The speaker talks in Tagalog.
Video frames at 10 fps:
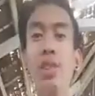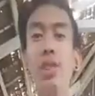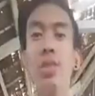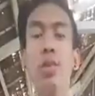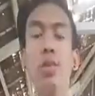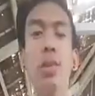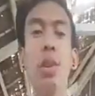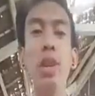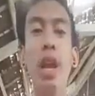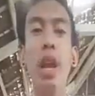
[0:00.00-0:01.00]
Densu,
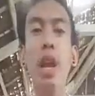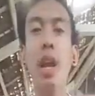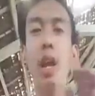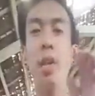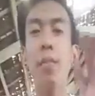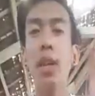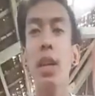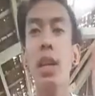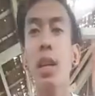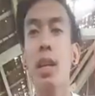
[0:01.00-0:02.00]
kay,
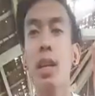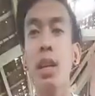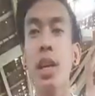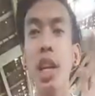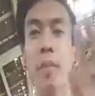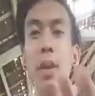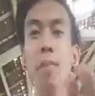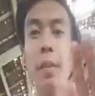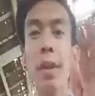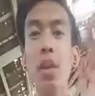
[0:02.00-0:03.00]
kay
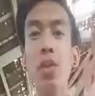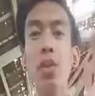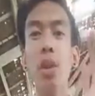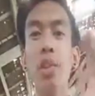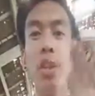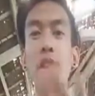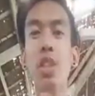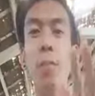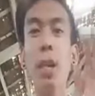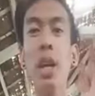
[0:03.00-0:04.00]
Jeffrey Pepito, kay
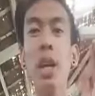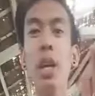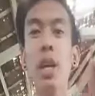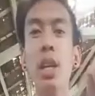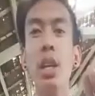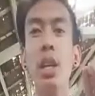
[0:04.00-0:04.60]
Prinsipe, kay